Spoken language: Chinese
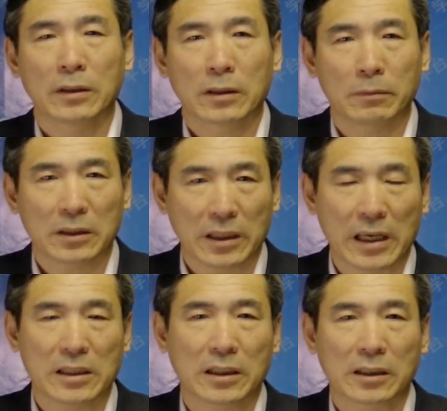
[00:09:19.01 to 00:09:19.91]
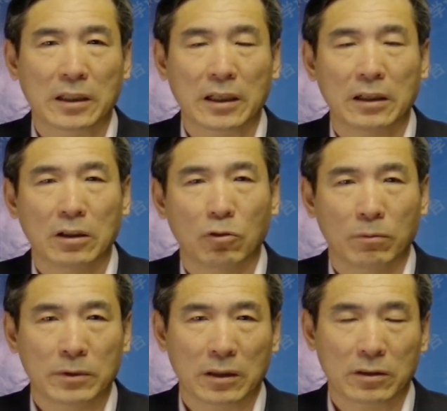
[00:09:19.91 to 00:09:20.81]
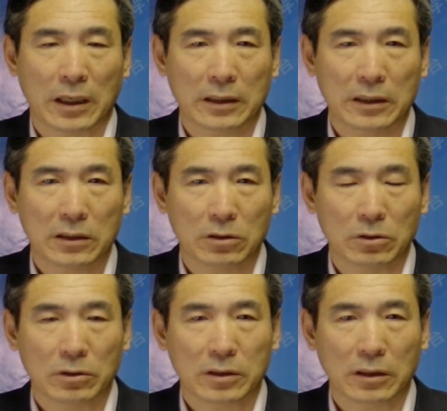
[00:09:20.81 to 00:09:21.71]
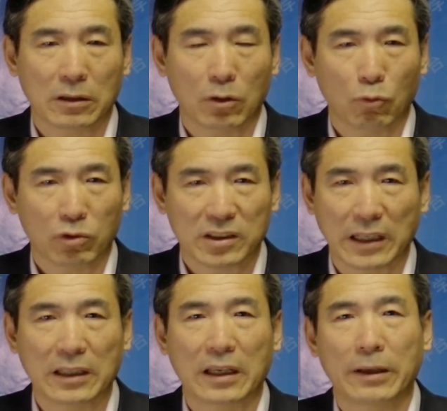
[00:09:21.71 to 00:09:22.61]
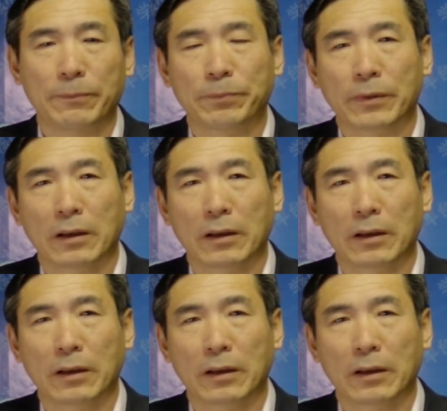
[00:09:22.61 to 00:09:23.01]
那么典型的呢，我们就要讲一九这个五三年